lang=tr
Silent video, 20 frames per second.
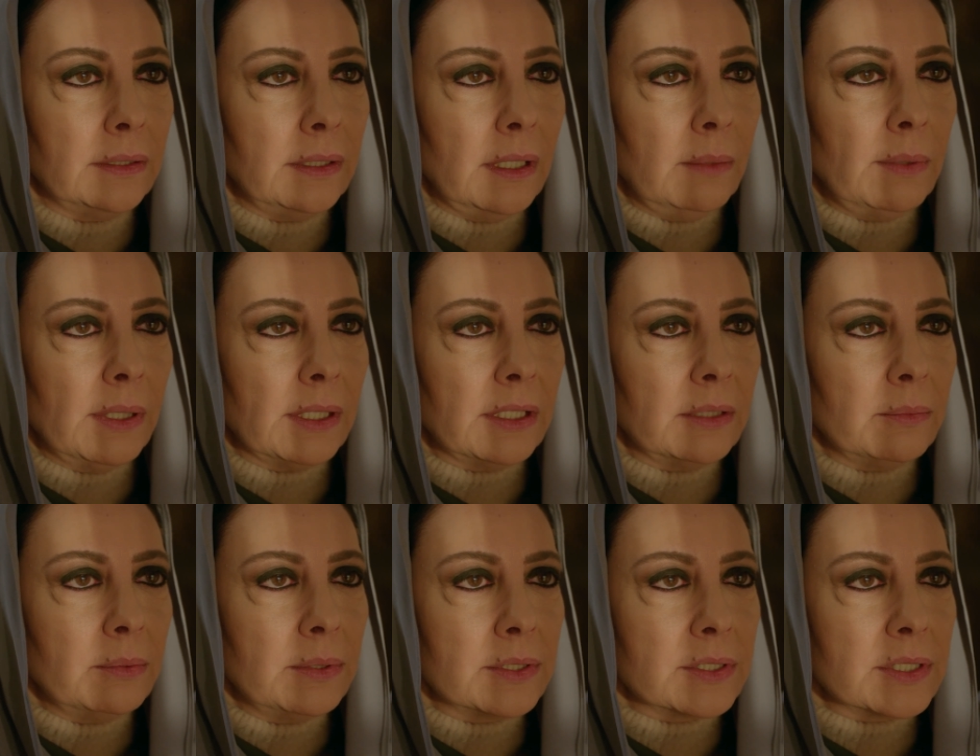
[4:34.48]
Demek
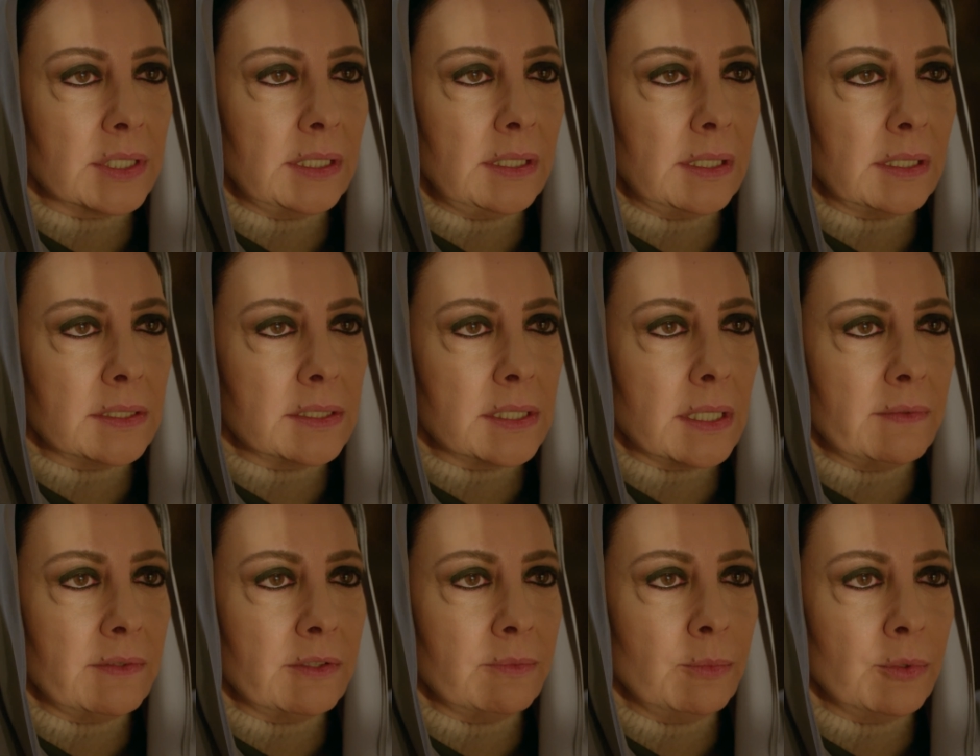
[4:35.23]
ki bir şeyler
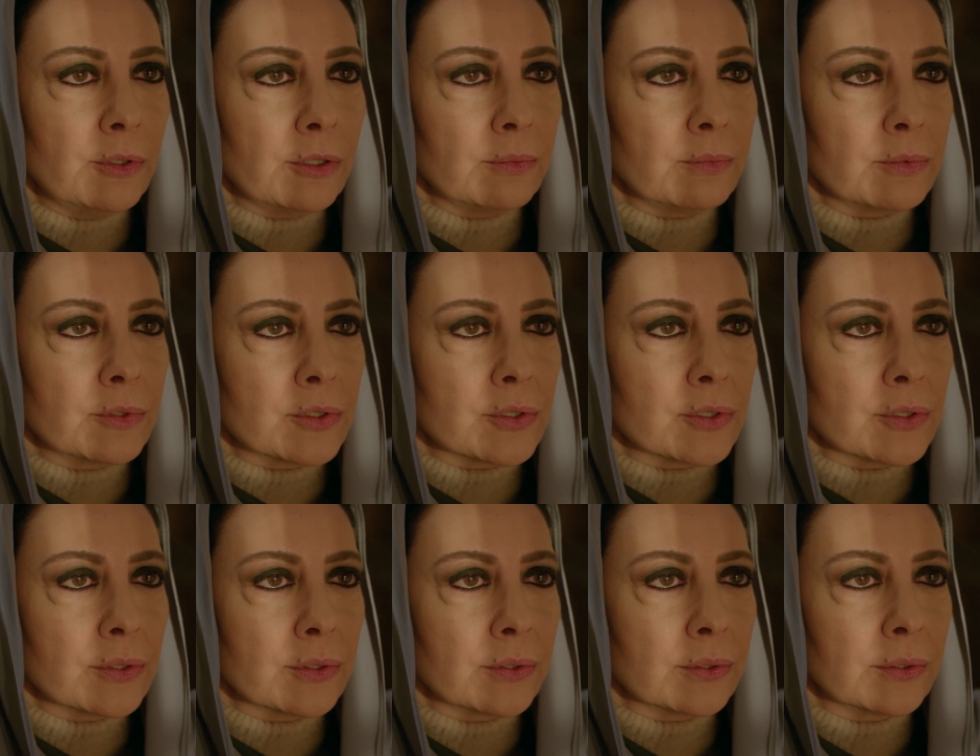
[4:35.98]

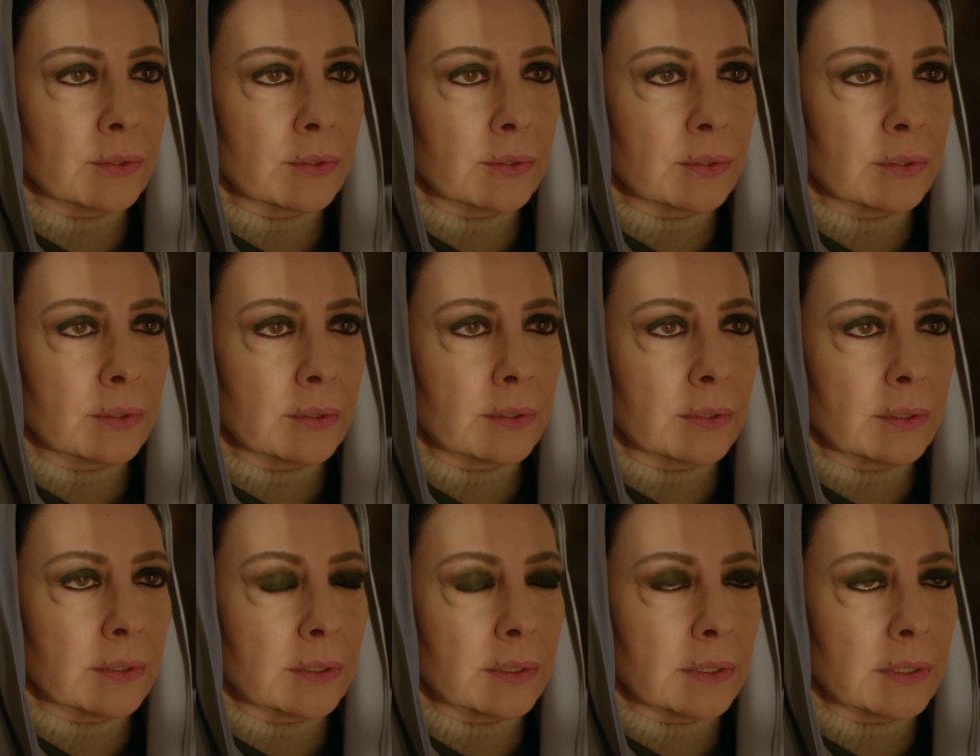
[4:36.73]
çevirmiyormuş.
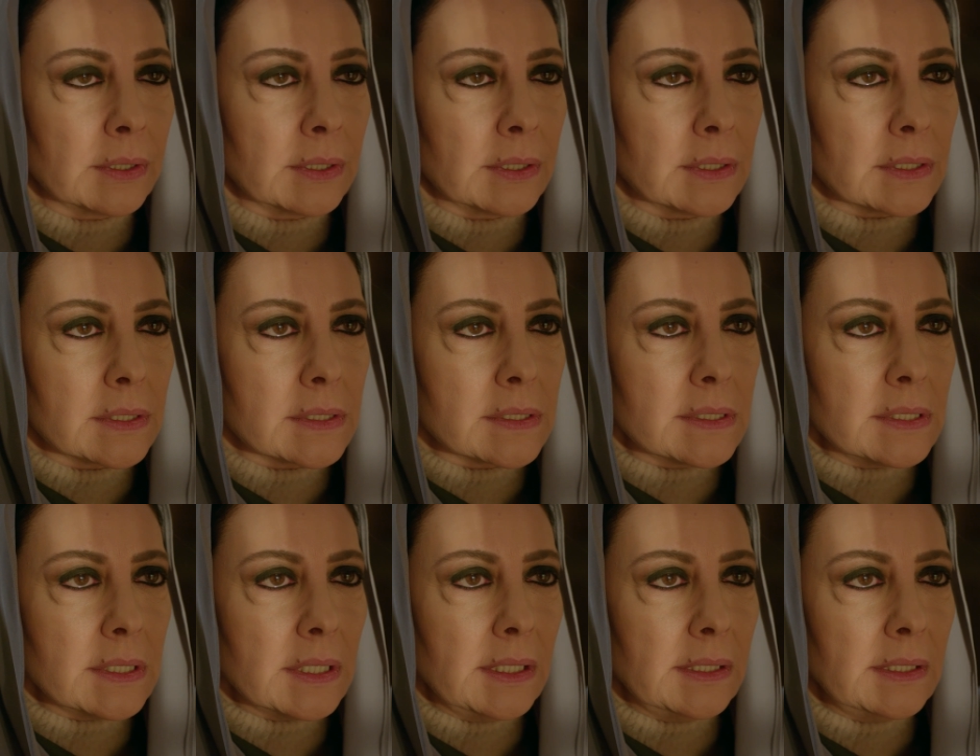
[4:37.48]

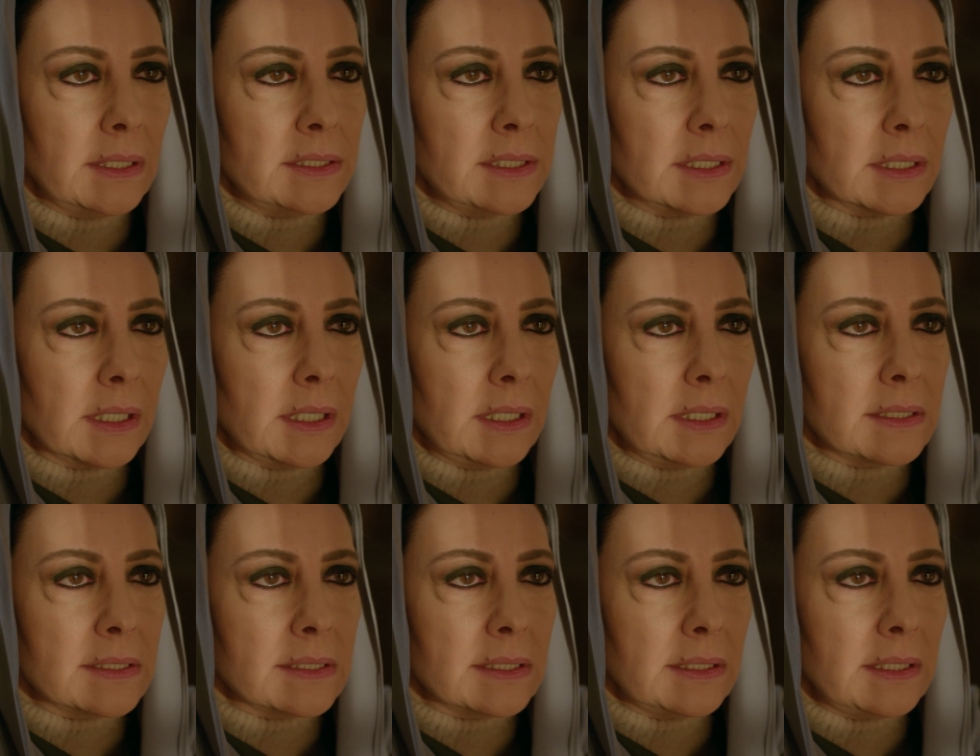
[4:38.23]
Sadece
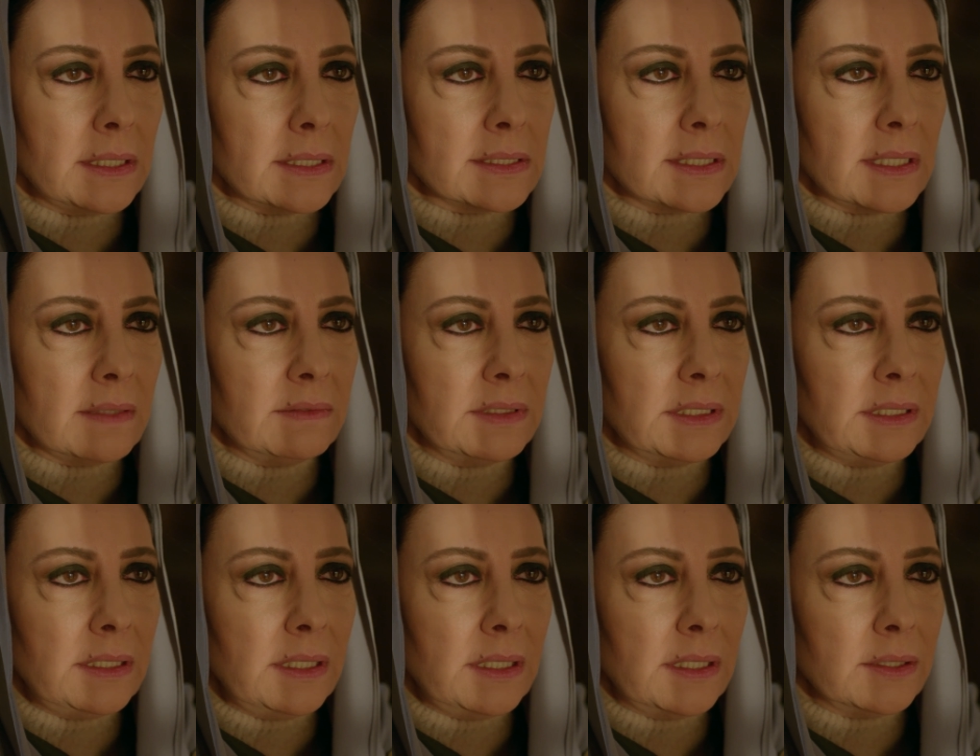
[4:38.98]
karısıyla
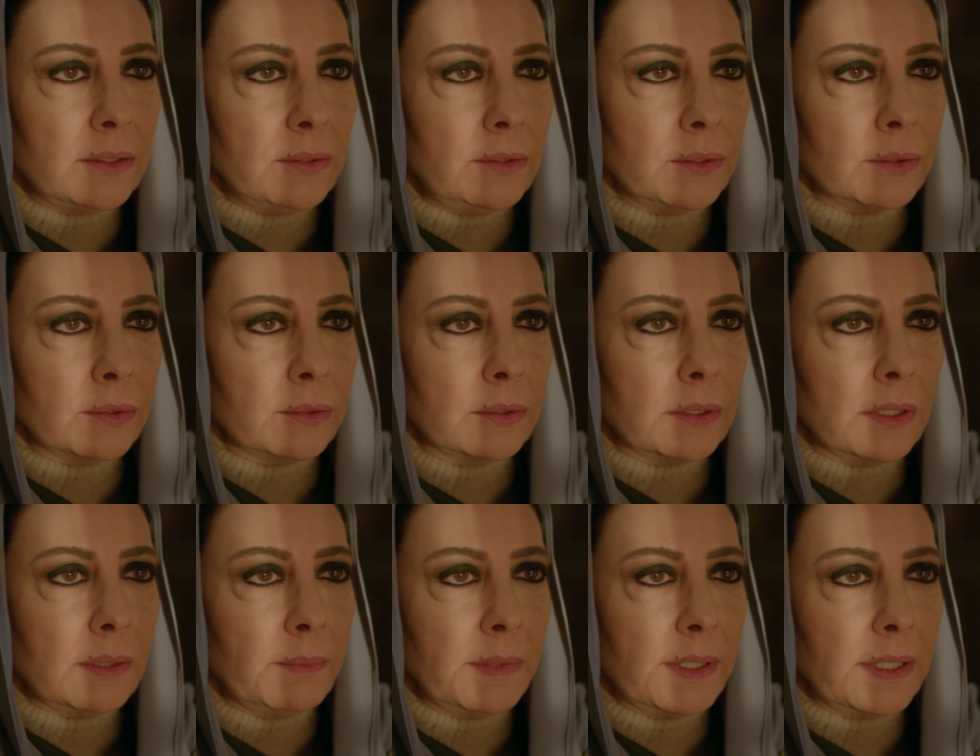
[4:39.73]
sevgililer günü
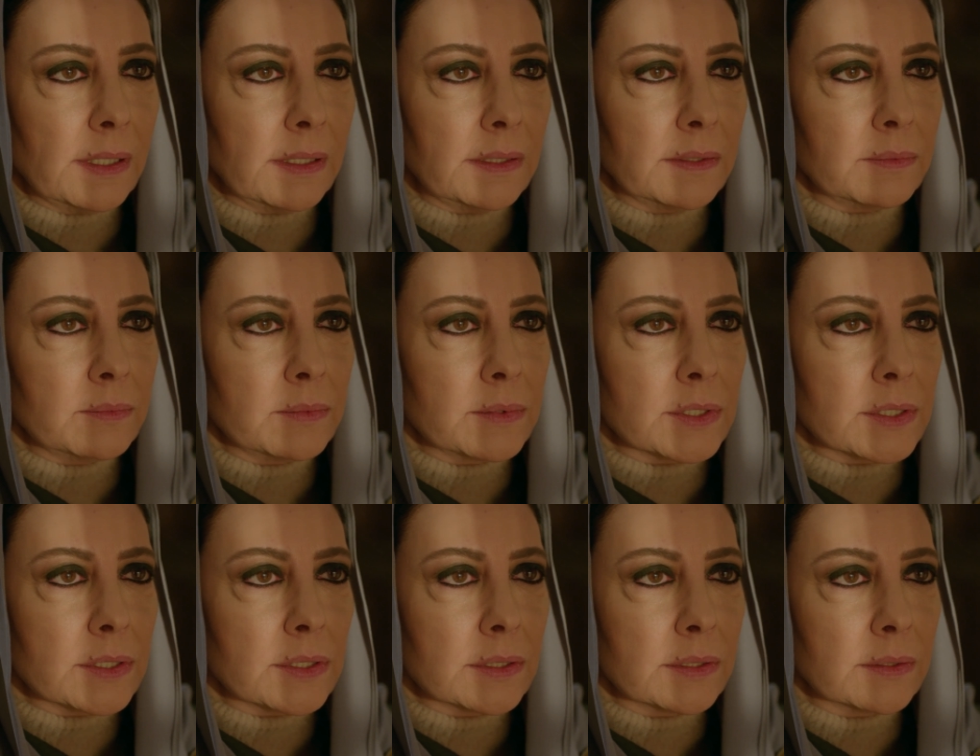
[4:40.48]
kutlamaya
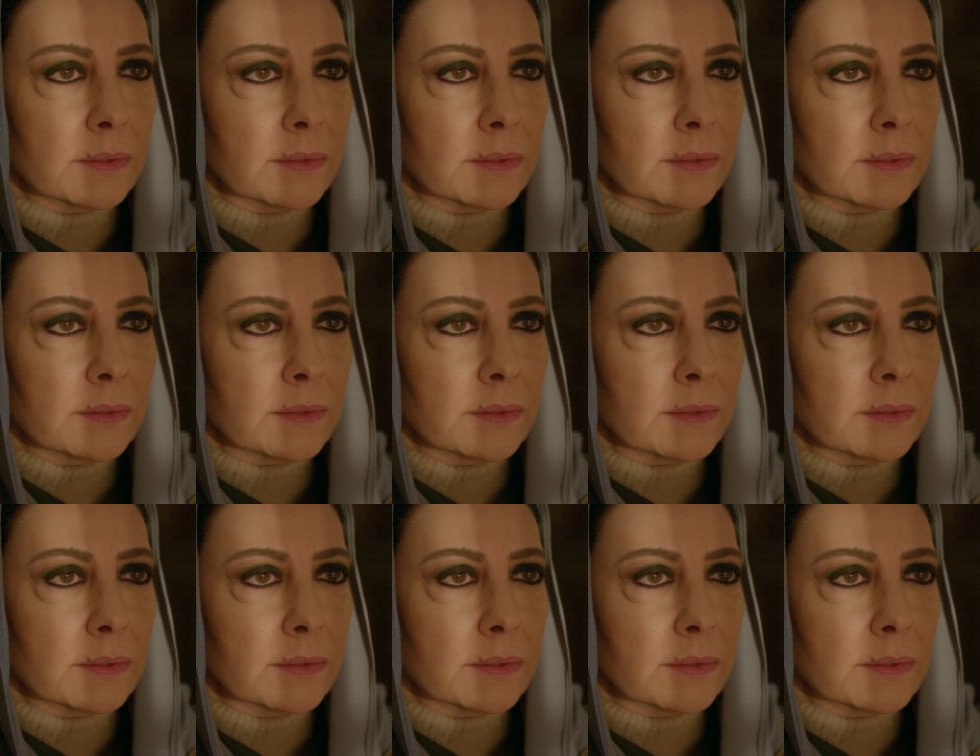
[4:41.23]
gitmiş.